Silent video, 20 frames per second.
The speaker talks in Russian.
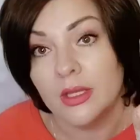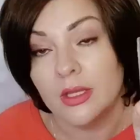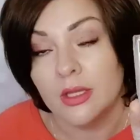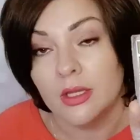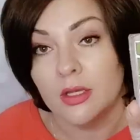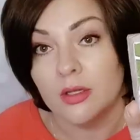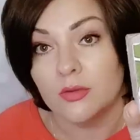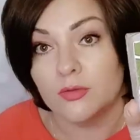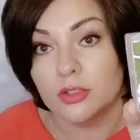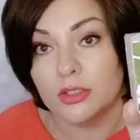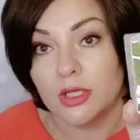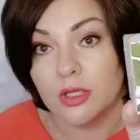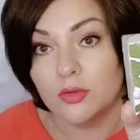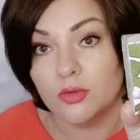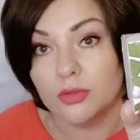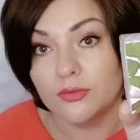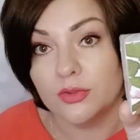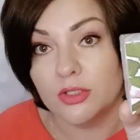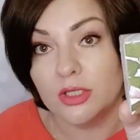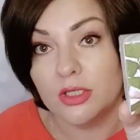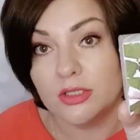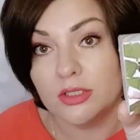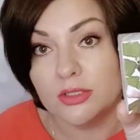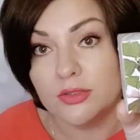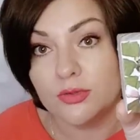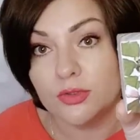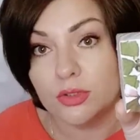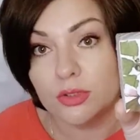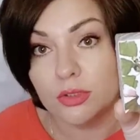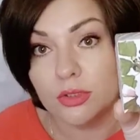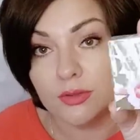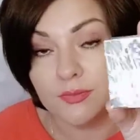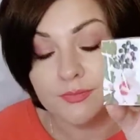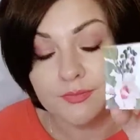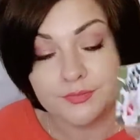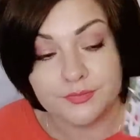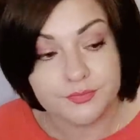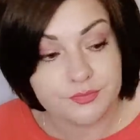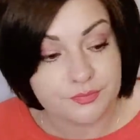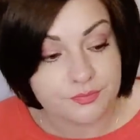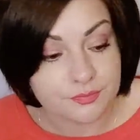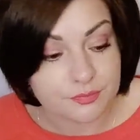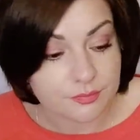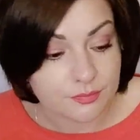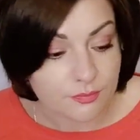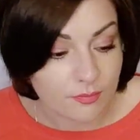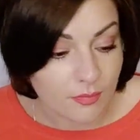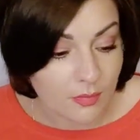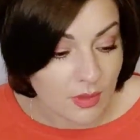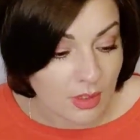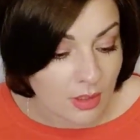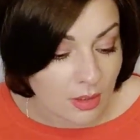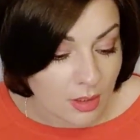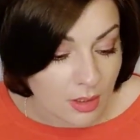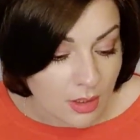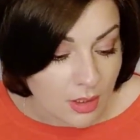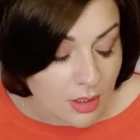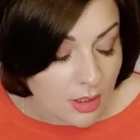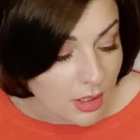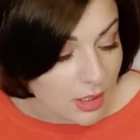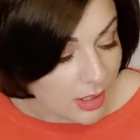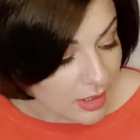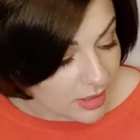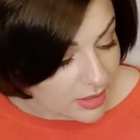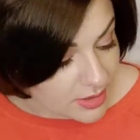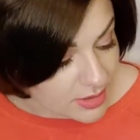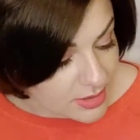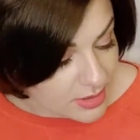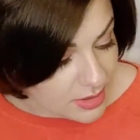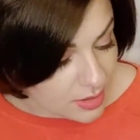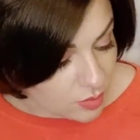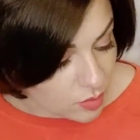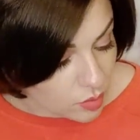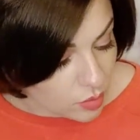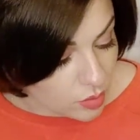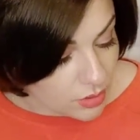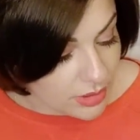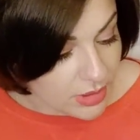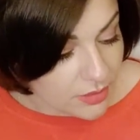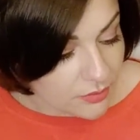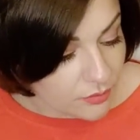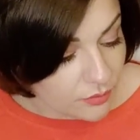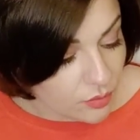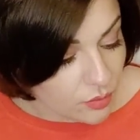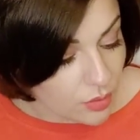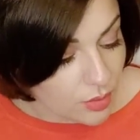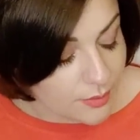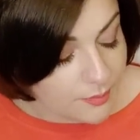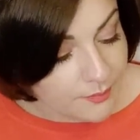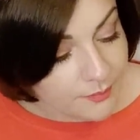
Вот так он выглядит, девчонки. Артикул его